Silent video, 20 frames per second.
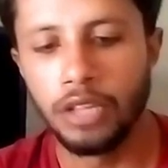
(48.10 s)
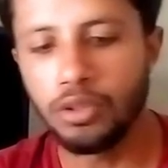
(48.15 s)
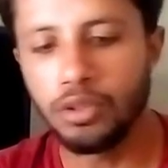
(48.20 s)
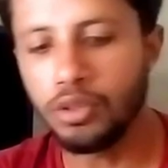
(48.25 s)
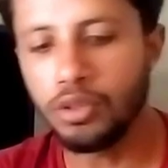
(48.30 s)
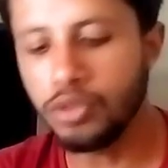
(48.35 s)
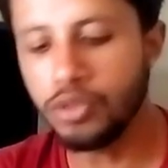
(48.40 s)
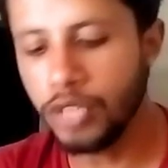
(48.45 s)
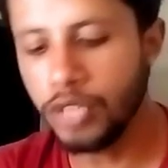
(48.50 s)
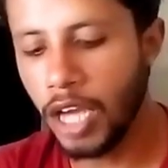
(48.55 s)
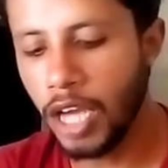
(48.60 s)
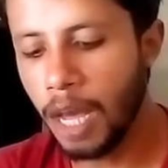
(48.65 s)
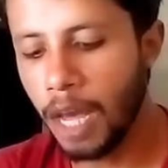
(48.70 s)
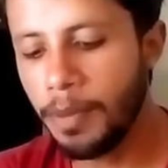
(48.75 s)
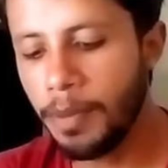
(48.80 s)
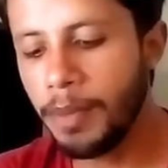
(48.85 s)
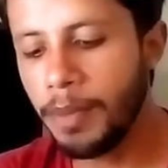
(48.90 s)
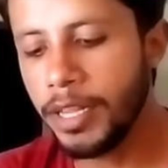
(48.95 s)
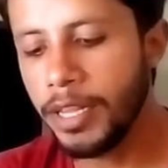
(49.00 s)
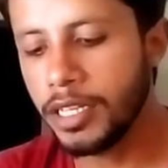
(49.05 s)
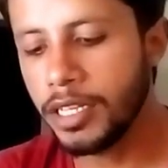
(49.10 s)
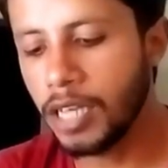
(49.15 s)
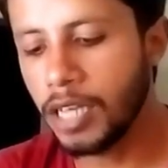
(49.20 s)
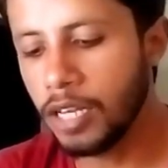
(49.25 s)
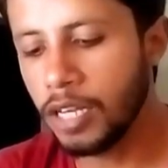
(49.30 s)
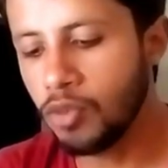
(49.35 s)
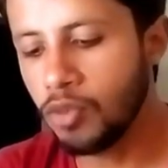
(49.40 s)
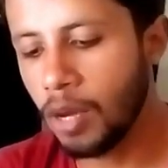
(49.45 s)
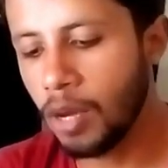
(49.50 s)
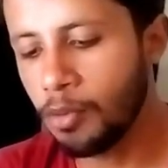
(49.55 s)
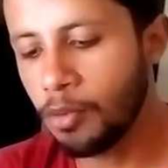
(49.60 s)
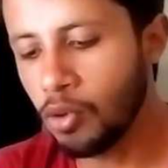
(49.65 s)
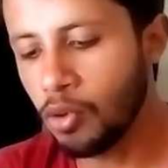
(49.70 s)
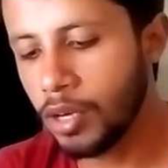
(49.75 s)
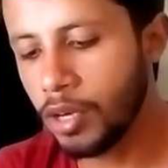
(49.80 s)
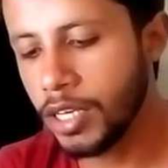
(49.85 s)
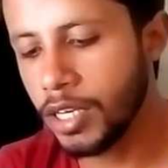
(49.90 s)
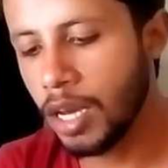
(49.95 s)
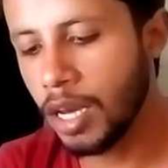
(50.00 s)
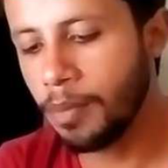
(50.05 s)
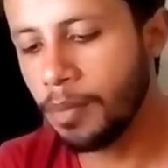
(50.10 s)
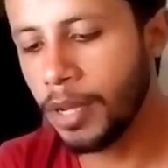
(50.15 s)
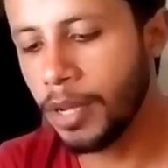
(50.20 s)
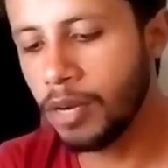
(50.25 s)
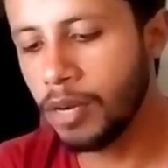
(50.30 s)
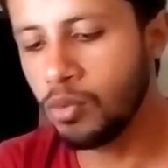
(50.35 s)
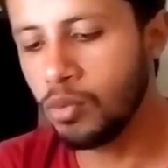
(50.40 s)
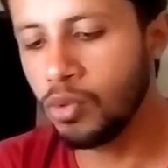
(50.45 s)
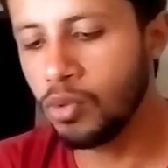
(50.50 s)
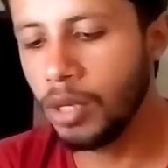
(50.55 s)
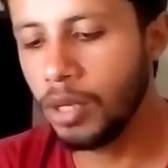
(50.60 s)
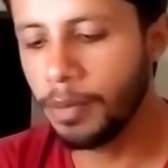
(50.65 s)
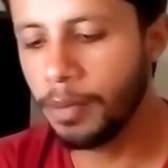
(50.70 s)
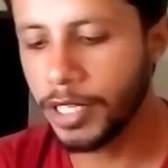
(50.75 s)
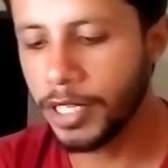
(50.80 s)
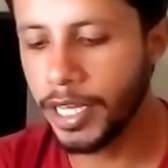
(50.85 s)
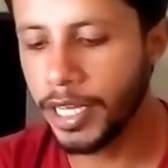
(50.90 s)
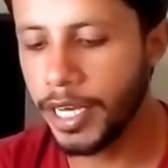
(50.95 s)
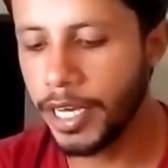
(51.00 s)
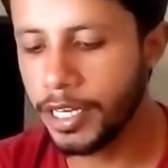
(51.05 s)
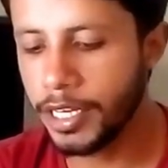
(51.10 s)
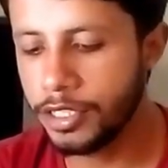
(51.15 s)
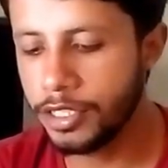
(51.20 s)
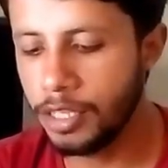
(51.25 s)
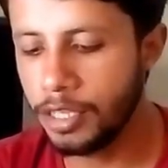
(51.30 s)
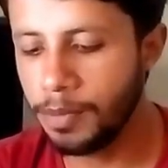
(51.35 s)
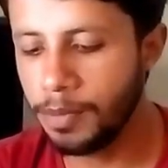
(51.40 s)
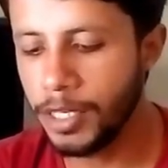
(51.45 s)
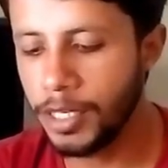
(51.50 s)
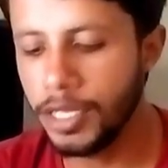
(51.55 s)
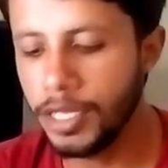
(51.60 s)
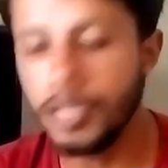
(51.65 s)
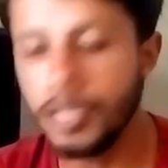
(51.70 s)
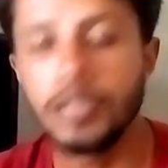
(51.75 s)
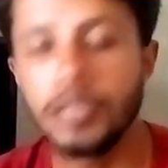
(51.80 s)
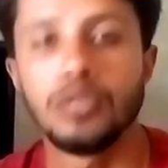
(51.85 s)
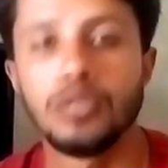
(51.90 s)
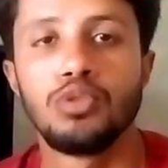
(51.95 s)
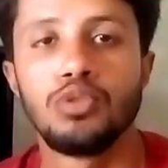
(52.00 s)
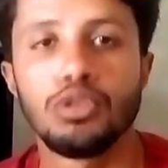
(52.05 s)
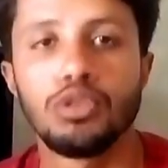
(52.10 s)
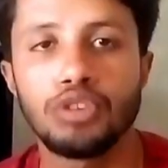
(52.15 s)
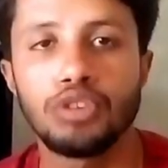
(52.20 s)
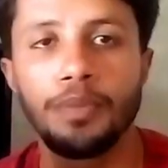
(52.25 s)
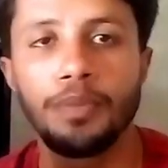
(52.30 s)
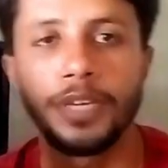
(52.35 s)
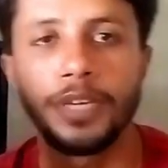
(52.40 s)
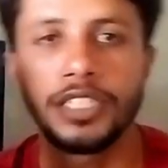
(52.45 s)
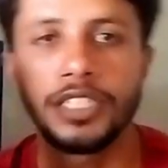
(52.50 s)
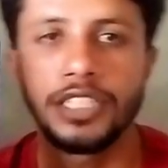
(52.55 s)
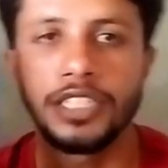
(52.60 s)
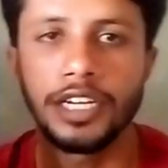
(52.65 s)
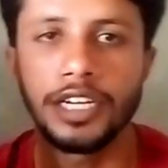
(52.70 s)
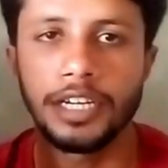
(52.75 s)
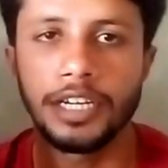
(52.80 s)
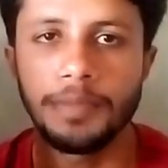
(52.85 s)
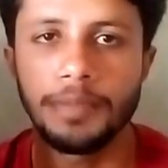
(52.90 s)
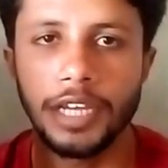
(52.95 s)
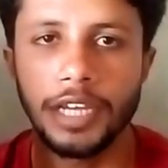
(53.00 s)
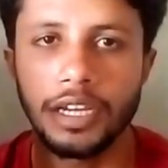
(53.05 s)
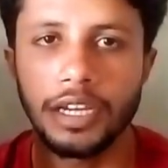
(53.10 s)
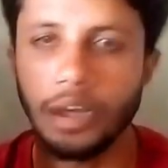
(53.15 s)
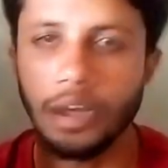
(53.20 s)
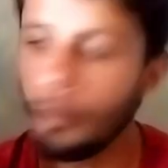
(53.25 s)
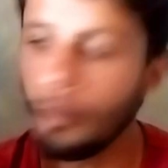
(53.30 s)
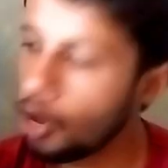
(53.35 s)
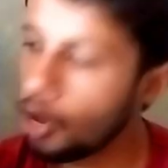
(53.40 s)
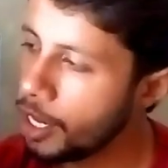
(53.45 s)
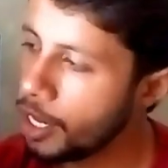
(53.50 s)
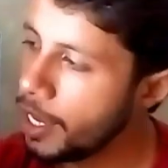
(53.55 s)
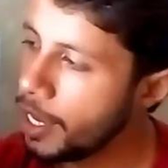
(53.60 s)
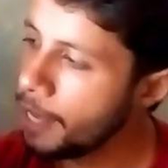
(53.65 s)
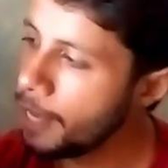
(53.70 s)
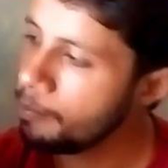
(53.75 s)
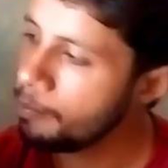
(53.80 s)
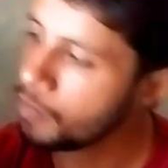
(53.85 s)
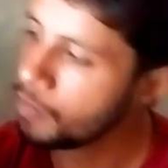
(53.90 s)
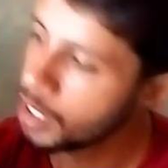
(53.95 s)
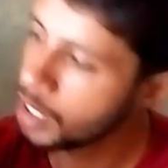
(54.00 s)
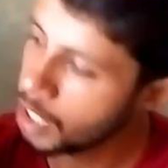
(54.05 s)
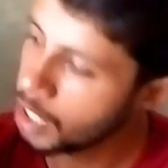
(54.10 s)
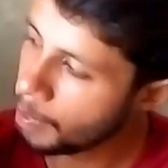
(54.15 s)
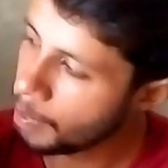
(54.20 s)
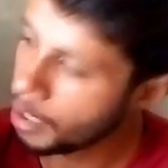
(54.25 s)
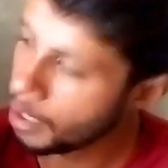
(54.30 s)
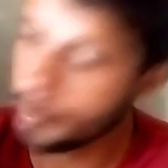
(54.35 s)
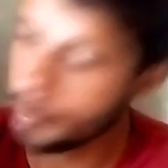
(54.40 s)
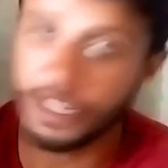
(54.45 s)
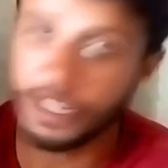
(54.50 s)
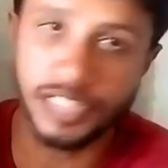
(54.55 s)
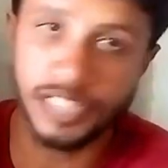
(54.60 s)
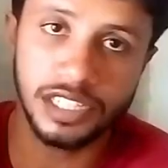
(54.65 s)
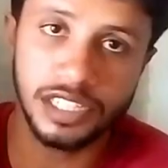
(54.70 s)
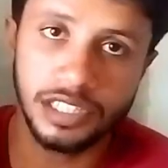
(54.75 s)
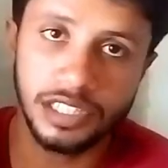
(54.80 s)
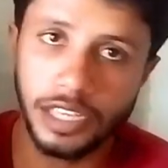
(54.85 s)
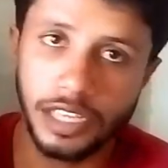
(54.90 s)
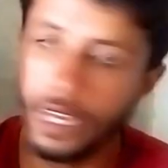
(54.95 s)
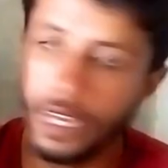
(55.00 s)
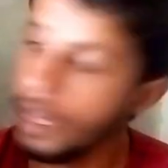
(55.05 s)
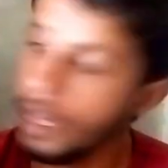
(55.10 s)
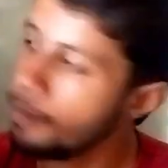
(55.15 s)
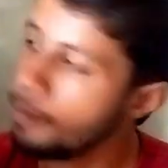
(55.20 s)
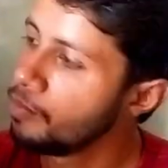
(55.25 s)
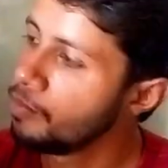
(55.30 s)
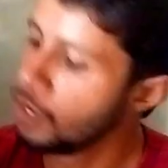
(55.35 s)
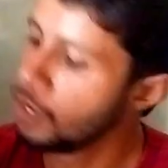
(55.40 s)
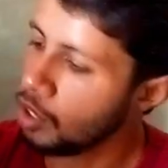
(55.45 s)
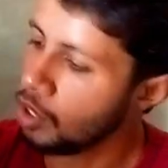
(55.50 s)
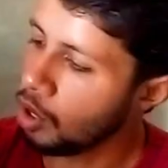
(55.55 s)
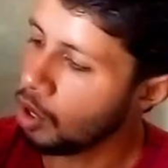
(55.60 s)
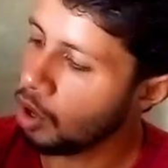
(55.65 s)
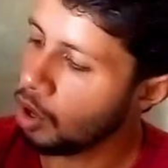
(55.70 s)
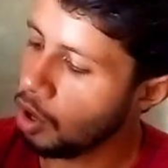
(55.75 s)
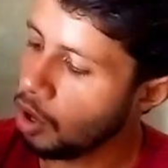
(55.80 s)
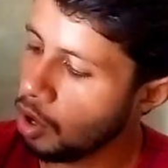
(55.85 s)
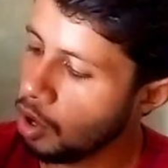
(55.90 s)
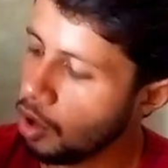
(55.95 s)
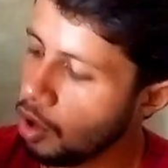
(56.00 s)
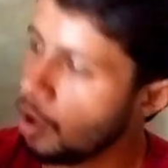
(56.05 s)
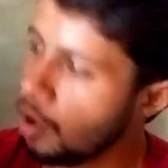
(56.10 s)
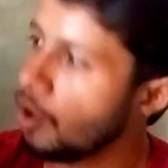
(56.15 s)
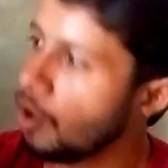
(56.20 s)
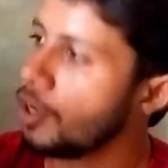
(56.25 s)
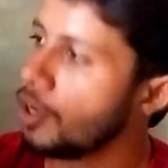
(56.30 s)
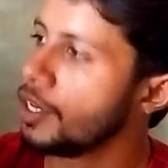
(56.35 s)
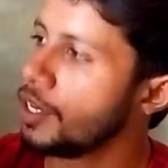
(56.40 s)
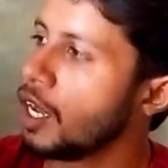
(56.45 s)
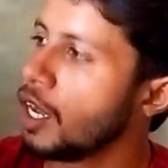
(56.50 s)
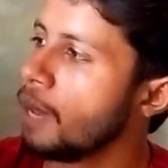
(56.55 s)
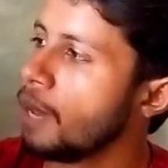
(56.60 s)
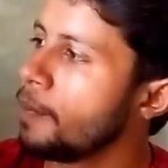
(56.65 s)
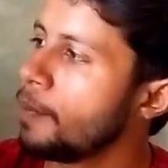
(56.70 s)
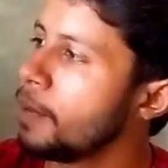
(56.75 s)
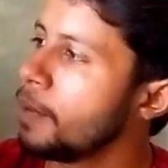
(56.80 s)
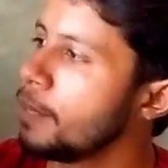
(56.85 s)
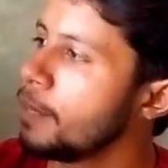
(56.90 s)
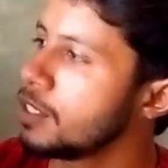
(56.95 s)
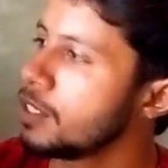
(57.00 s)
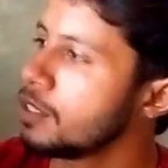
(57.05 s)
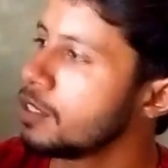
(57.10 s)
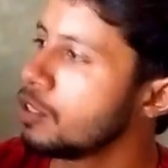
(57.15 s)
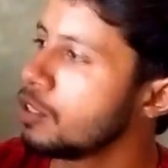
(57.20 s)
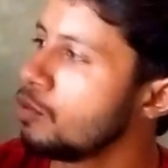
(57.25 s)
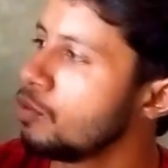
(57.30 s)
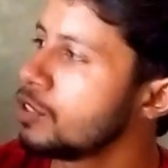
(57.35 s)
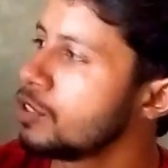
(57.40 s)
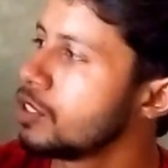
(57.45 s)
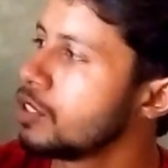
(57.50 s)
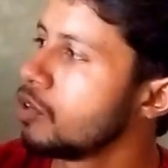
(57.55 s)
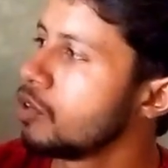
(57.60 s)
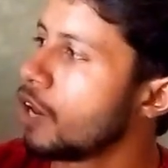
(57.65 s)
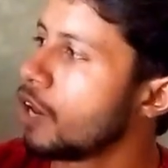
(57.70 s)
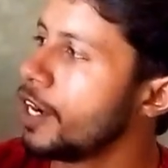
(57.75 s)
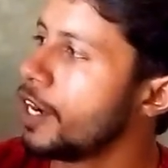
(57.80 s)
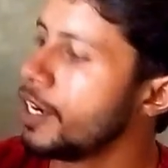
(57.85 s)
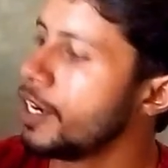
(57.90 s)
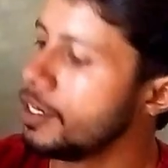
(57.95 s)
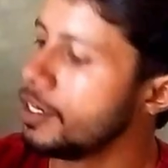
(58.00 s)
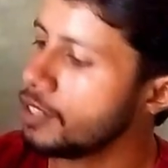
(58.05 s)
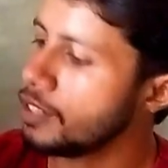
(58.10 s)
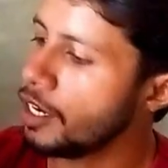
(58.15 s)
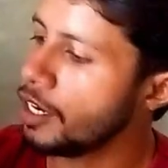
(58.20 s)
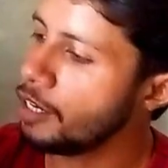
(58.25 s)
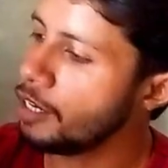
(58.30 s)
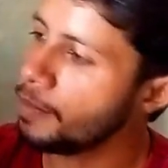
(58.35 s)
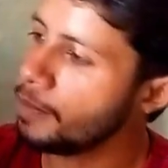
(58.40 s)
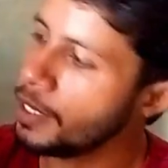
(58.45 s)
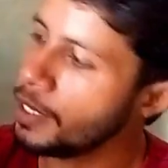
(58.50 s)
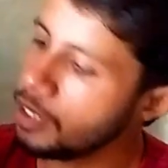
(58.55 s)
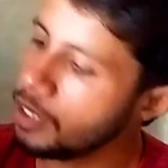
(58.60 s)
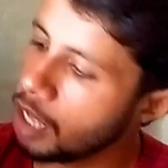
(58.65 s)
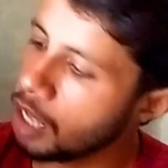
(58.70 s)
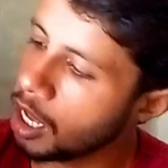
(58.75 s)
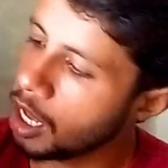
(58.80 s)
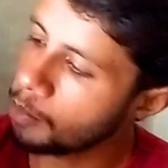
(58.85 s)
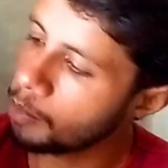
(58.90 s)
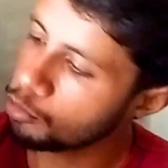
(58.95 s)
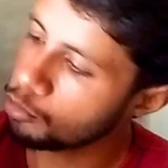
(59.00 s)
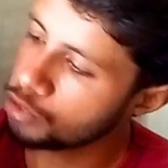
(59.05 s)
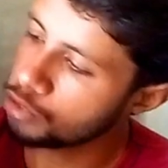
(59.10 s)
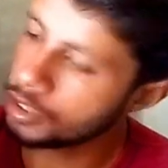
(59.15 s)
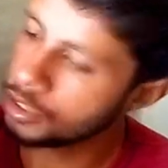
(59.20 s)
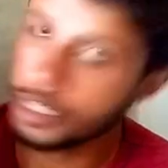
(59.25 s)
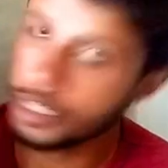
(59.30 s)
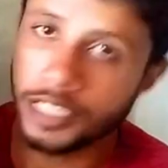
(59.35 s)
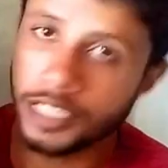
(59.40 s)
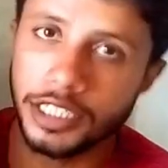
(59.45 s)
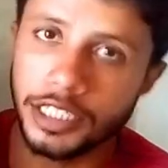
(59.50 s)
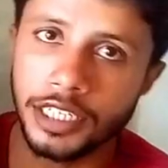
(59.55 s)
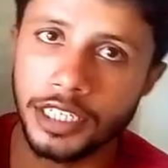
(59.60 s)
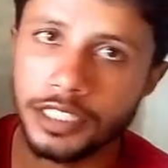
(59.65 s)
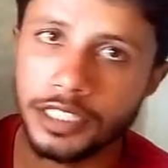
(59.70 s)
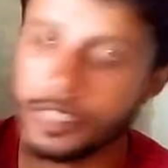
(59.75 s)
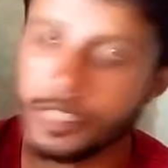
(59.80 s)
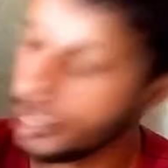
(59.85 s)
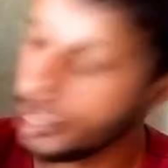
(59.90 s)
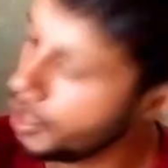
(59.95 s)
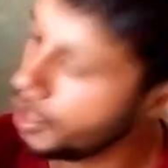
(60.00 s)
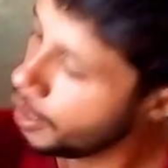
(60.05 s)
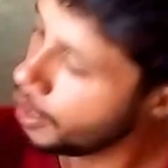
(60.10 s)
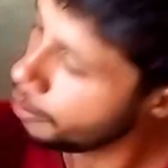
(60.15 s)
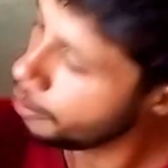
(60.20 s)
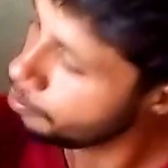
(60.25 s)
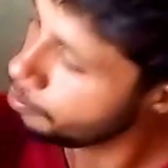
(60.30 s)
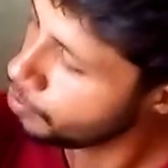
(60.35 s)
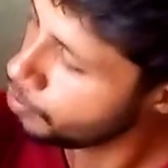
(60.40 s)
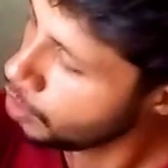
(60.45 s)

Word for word: तो दोस्तों यहाँ पर मैं दिखा दूँ आपको कि यहाँ पर उन्होंने बताया कि सी पी ई दो सौ बीस ये टी पी लिंक का मॉडल है यहाँ पर आप देख सकते हैं और यहाँ पर मैं चलता हूँ इसकी राइट हैंड साइड पर आप कुछ इस तरह से देख सकते हैं